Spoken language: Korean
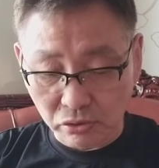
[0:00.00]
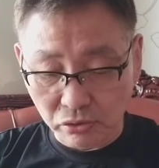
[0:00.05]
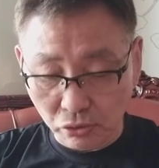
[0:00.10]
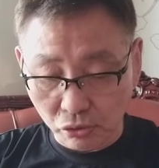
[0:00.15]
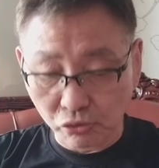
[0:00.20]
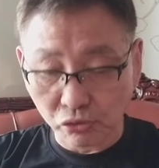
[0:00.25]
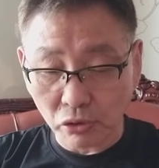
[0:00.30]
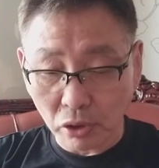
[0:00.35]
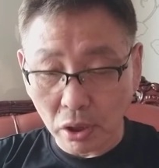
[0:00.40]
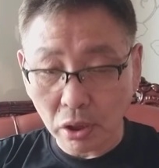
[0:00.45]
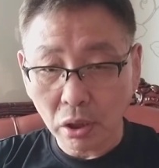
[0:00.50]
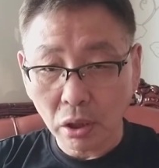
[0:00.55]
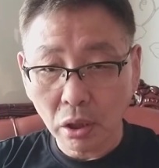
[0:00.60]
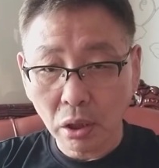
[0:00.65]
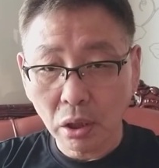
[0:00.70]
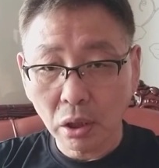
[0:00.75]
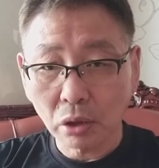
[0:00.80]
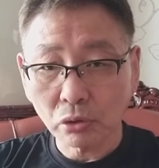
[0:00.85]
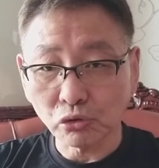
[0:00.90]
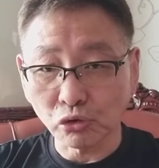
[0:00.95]
선수나
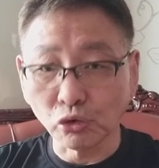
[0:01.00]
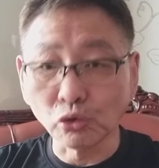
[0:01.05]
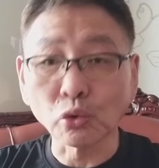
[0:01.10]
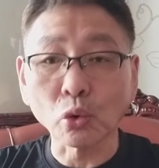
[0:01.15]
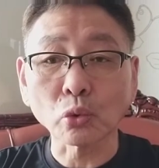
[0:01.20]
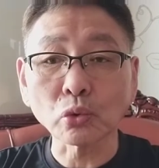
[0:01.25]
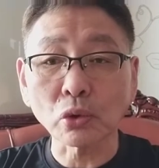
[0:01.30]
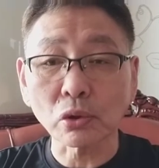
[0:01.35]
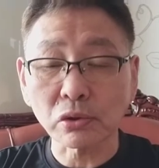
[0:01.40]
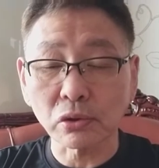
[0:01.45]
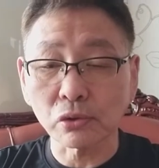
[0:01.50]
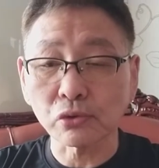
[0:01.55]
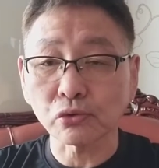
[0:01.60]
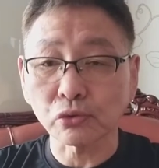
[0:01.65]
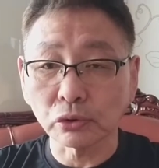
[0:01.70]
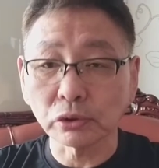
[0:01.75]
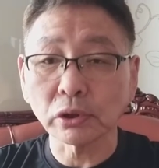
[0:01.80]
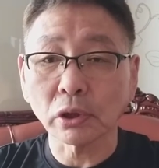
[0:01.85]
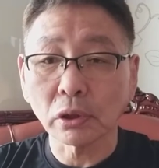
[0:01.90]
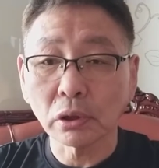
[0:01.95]
윤동로
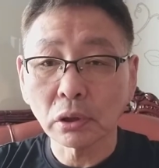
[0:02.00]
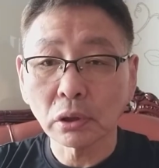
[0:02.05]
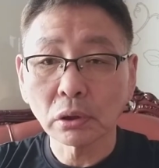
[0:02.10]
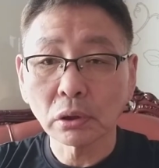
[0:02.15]
선수는